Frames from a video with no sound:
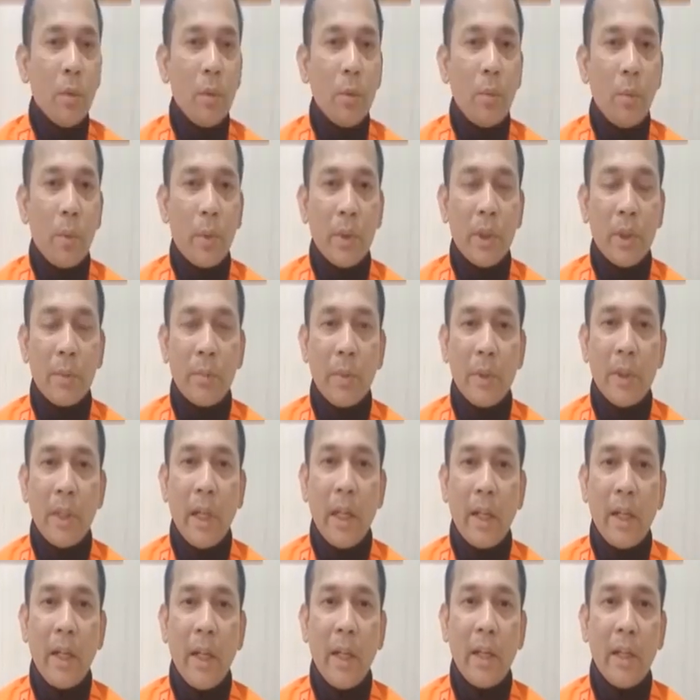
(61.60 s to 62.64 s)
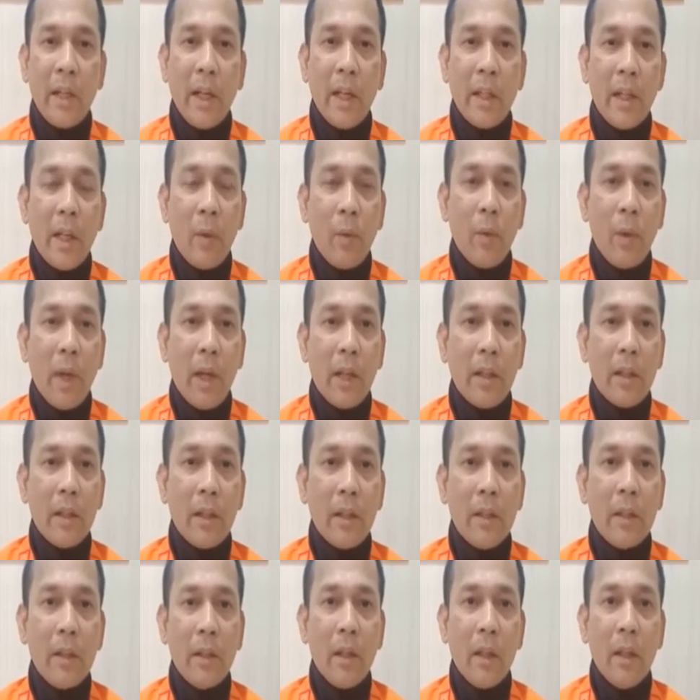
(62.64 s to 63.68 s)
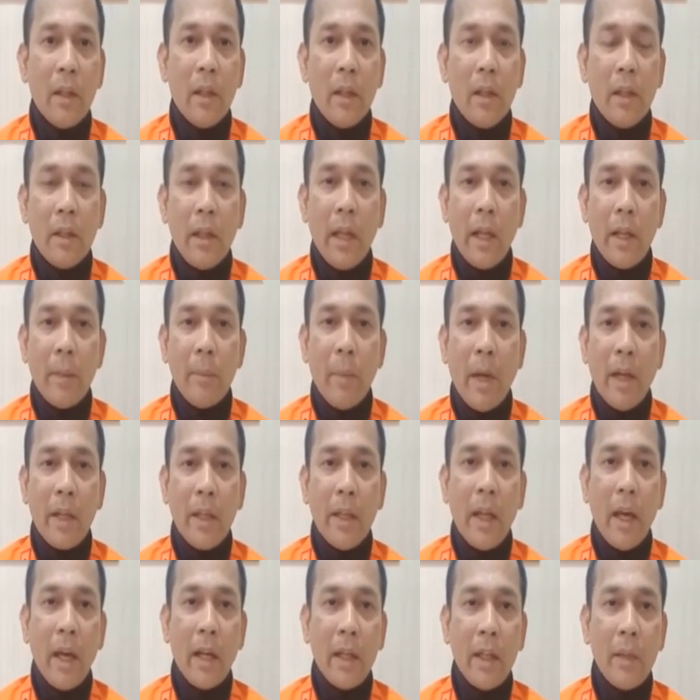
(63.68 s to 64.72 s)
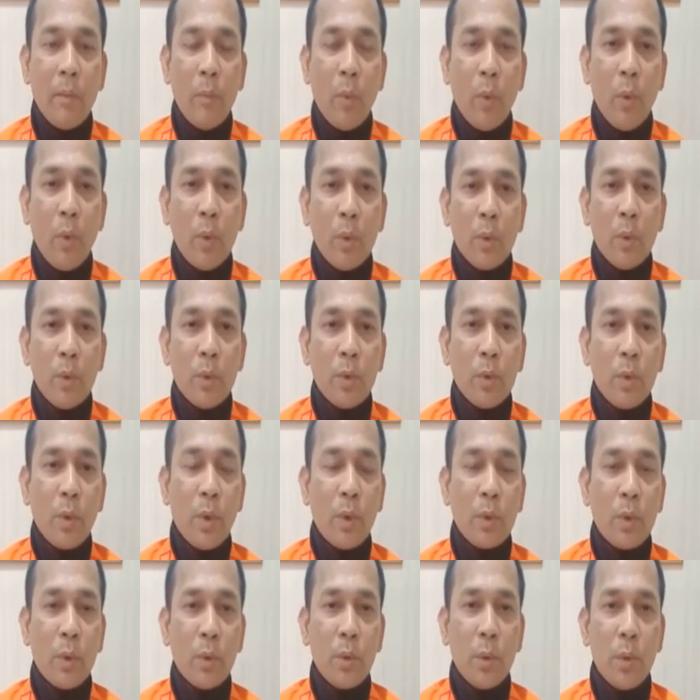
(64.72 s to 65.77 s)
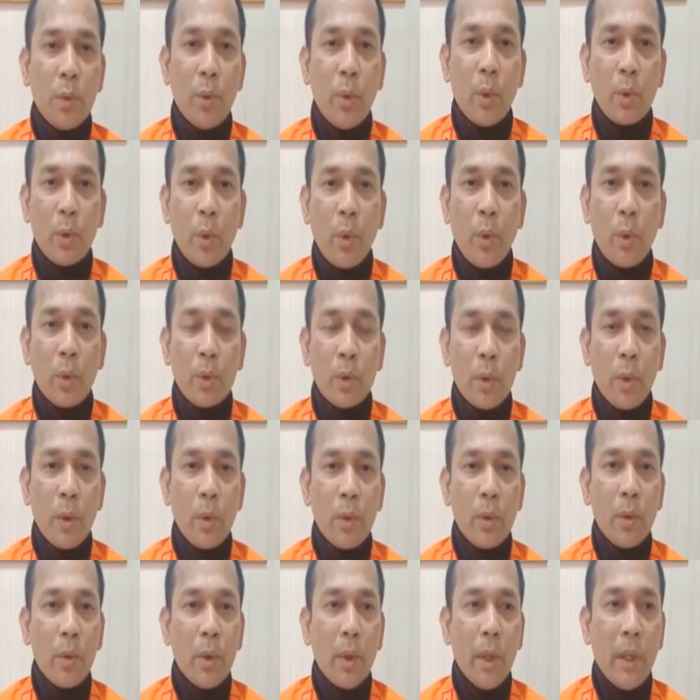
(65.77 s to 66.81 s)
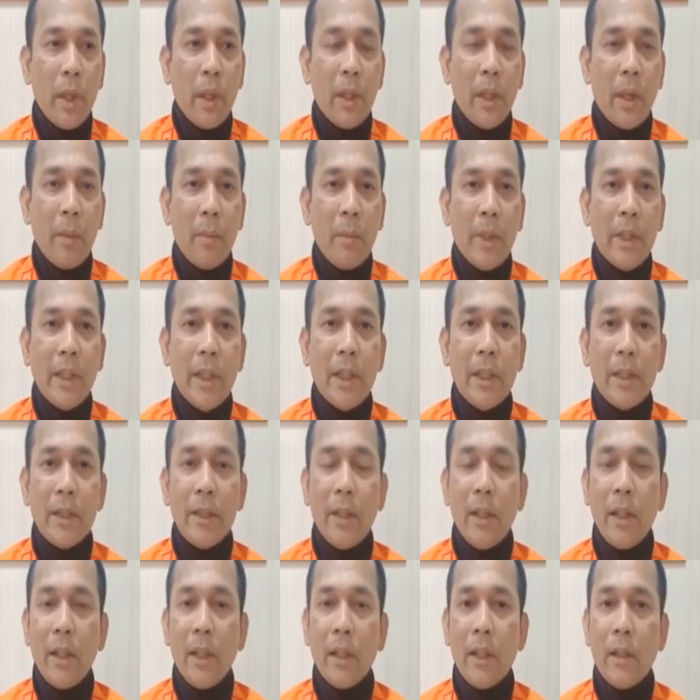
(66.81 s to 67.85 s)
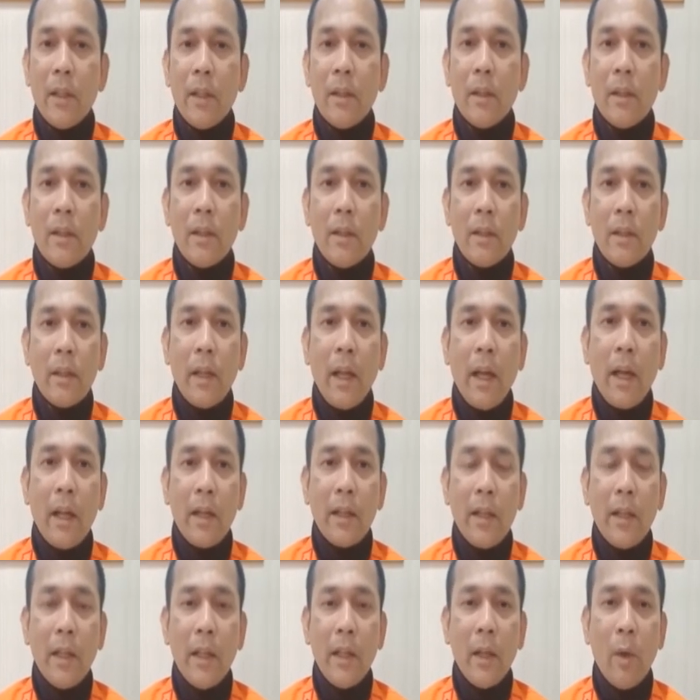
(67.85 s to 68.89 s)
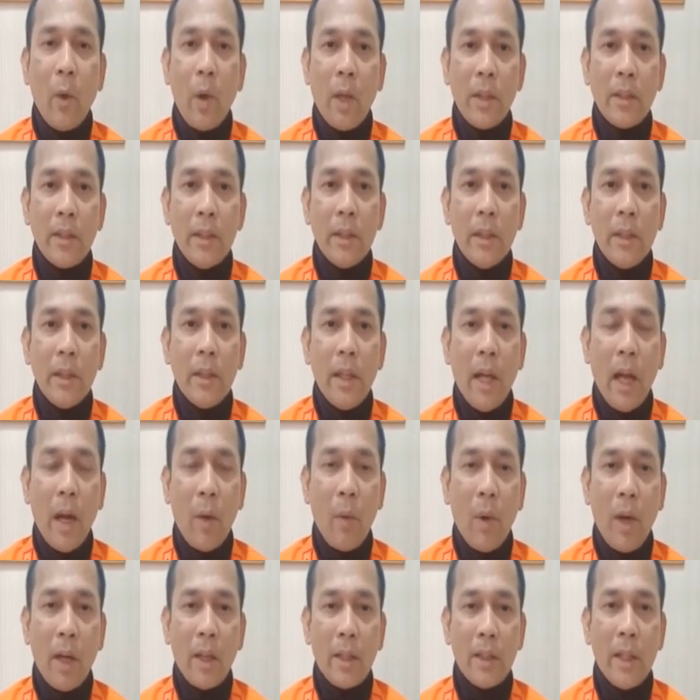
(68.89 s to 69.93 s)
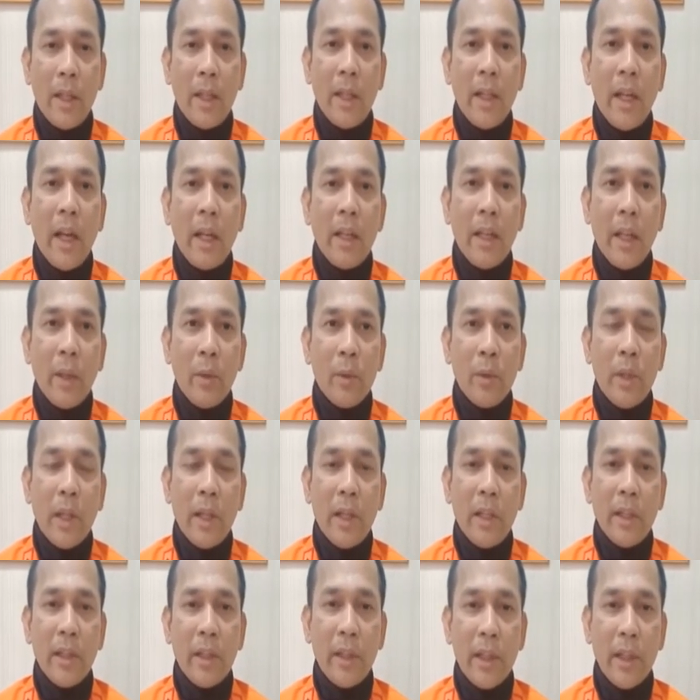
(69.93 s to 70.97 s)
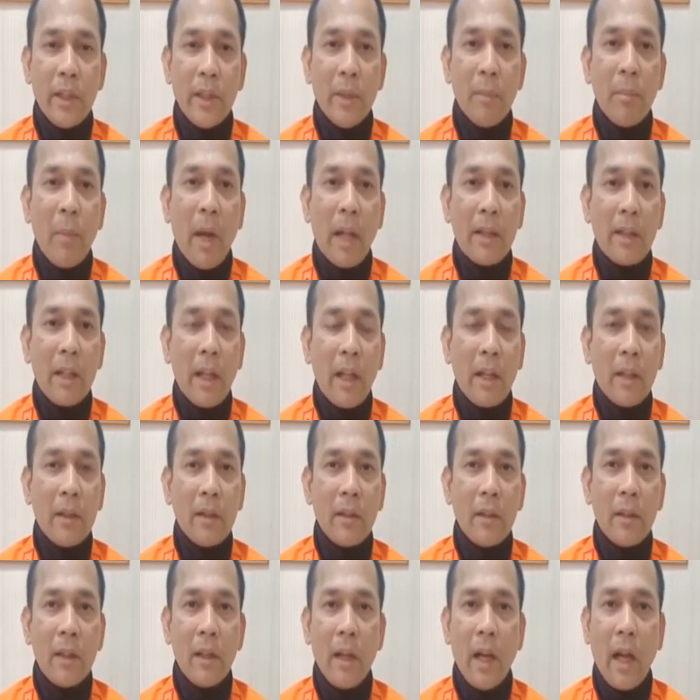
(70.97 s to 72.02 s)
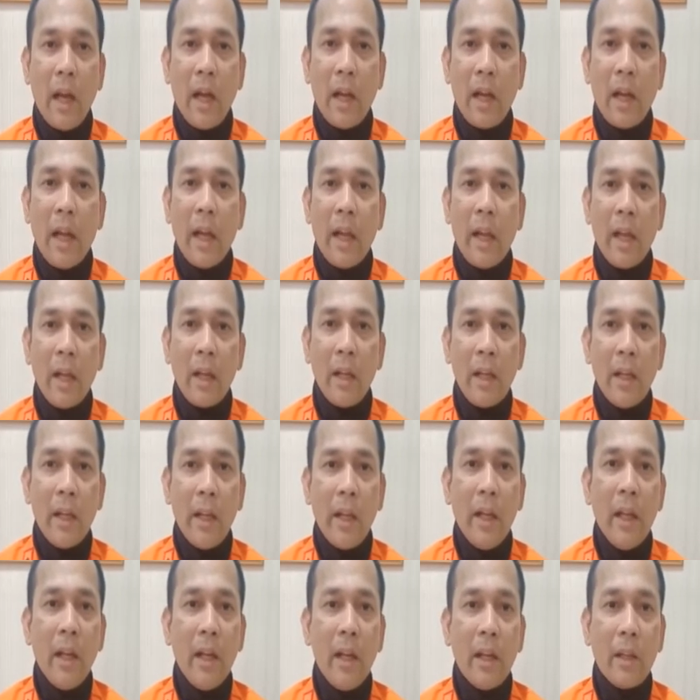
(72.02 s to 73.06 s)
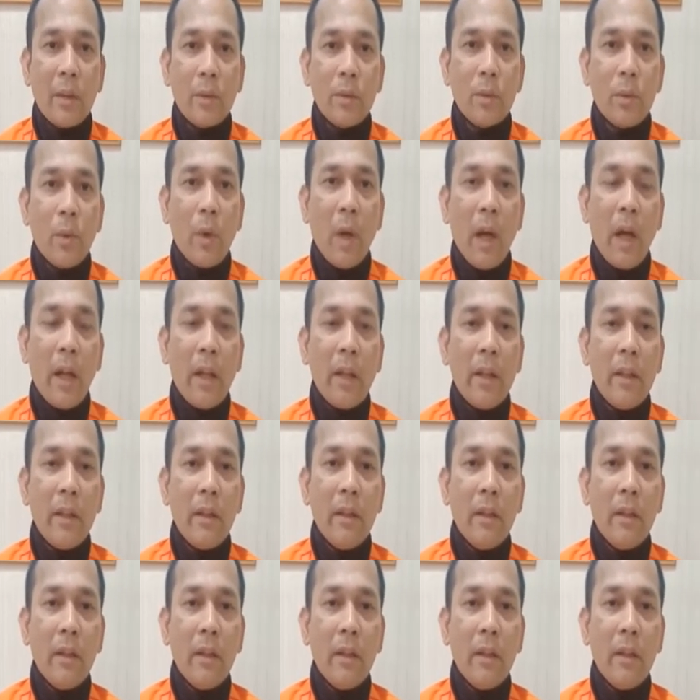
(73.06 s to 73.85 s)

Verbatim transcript: Proses pencarian yang dilakukan dari pagi hari pukul 07.00 yang menyisir dari lokasi awal kejadian yaitu dari titik jembatan ke arah hilir sungai